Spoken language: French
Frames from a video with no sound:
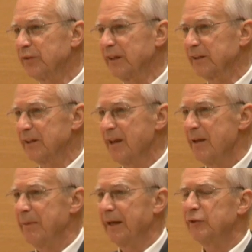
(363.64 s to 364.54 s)
certes,
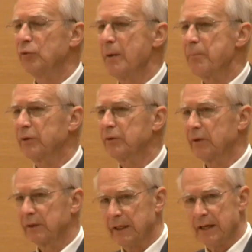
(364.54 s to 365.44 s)
mais réseau
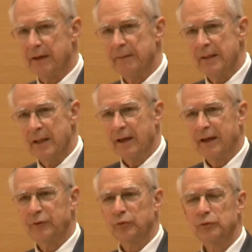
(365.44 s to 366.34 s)
important car
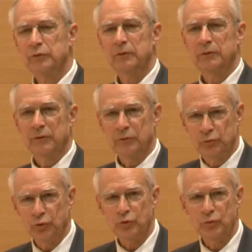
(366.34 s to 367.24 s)
réseau
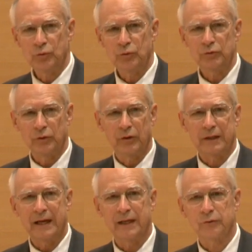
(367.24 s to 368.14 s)
toujours dans le
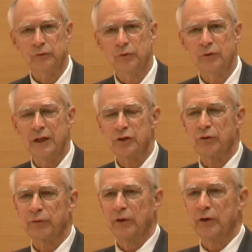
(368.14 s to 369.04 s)
cadre du Collège
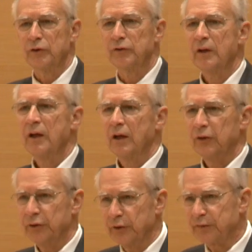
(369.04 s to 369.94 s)
de France,
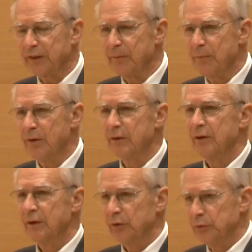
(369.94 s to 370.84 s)
d'enseignement,
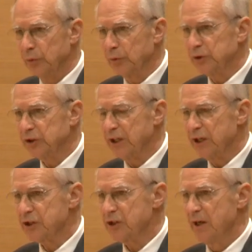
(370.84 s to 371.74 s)
de
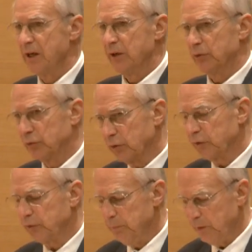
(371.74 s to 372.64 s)
recherche, de
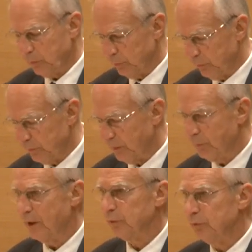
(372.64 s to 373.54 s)
transmission du
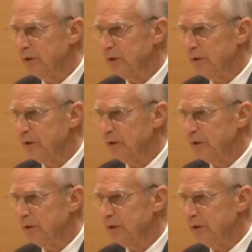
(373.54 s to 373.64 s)
savoir, de